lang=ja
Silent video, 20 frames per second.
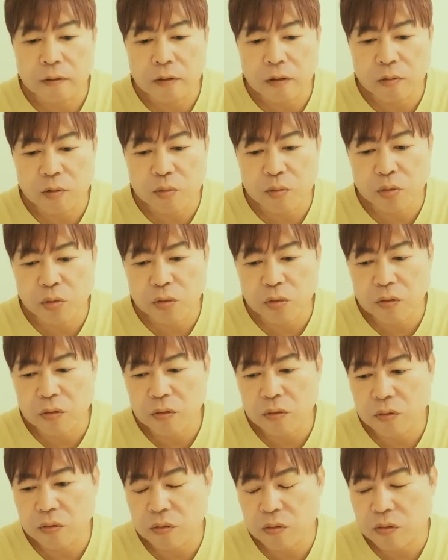多分僕
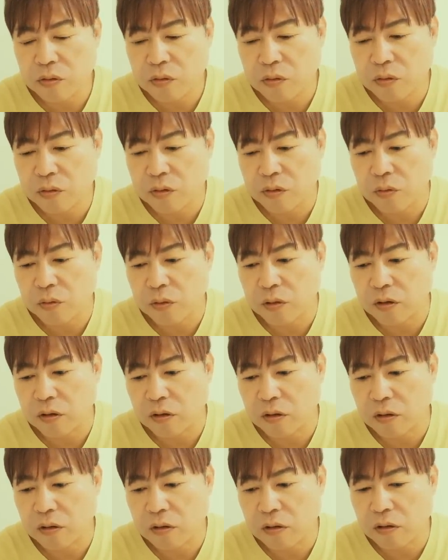の視聴者の
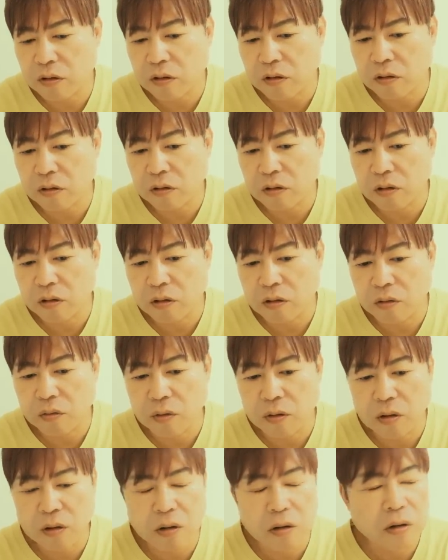方々
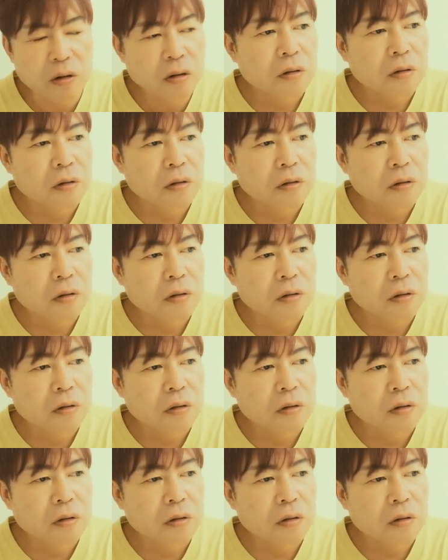は、